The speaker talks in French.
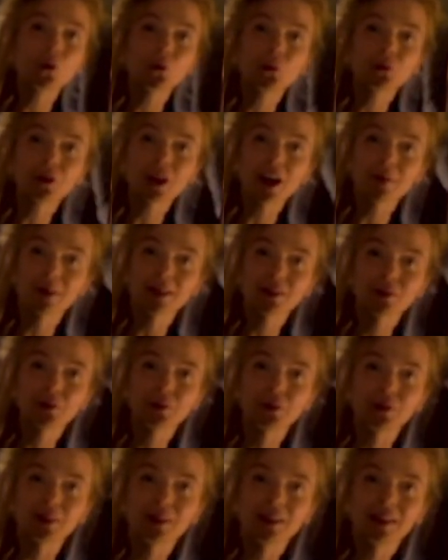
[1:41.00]
contre
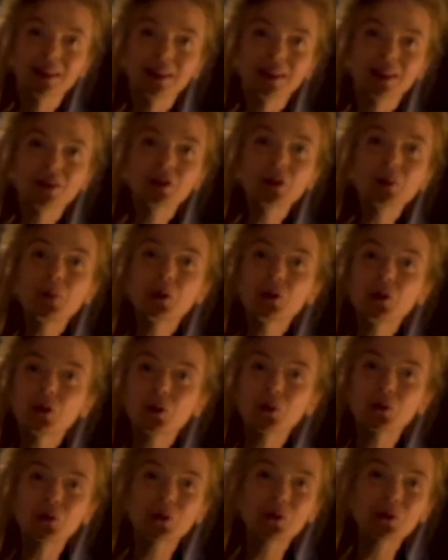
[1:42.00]
Amazon, cependant
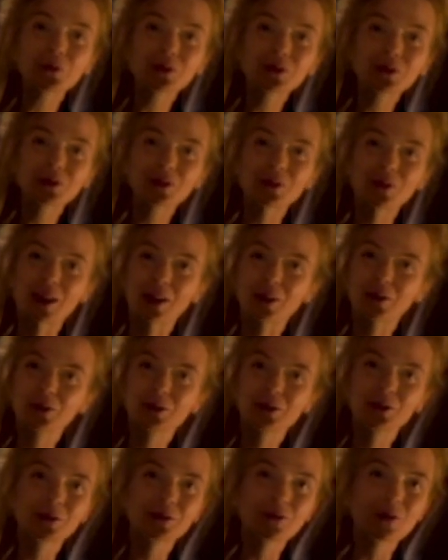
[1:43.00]
qu'on consent à
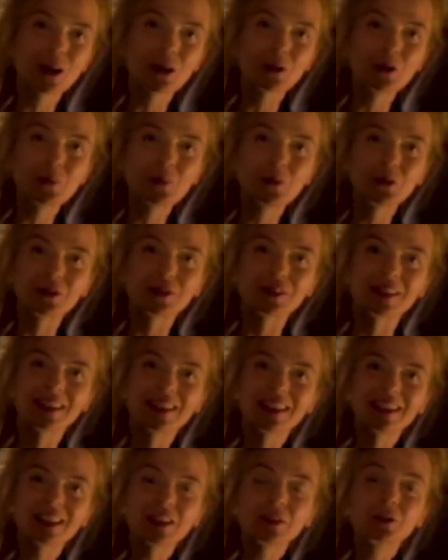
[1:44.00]
recevoir l'aumône,
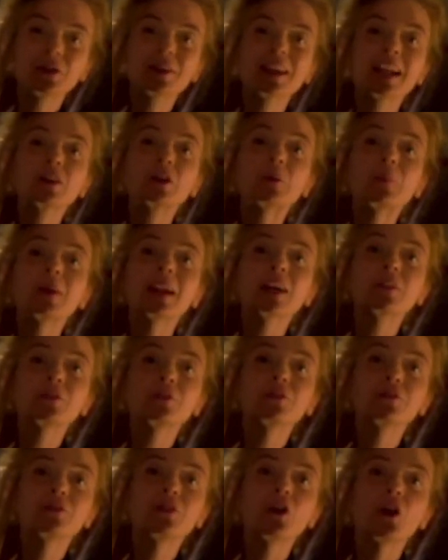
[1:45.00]
de quelques
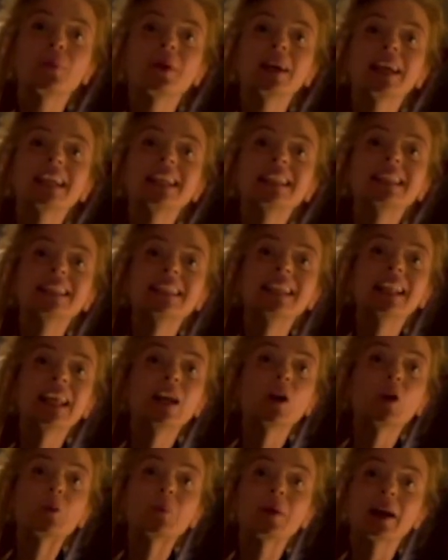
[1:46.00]
plateformes exilées
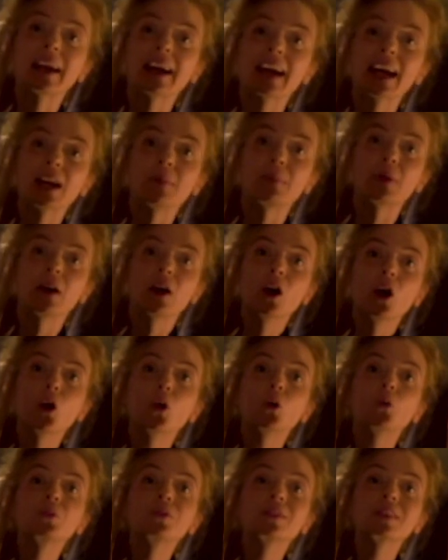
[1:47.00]
au Maghreb
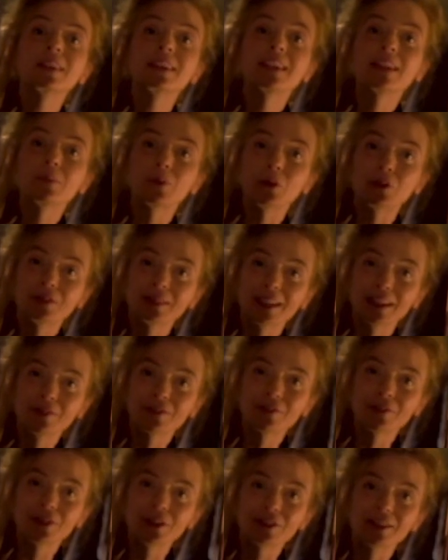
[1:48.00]
ou trime au
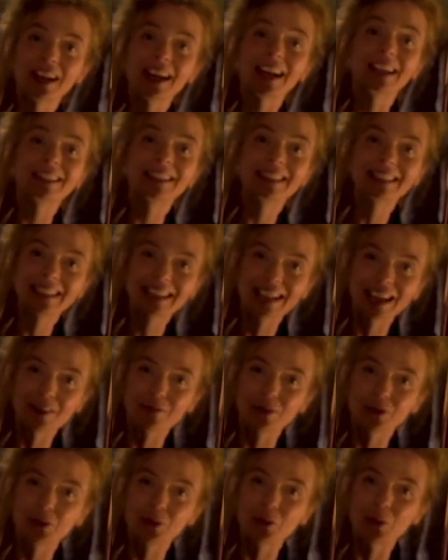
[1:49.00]
téléphone un
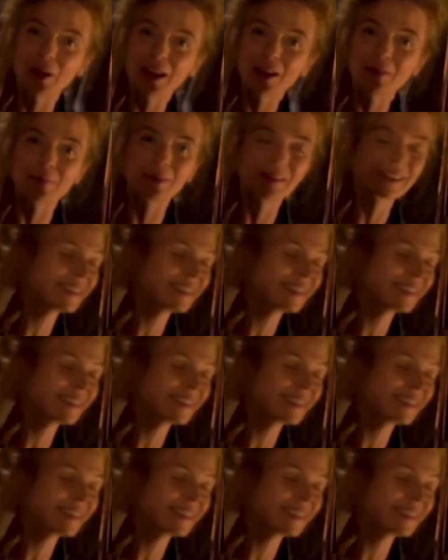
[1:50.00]
esclave du web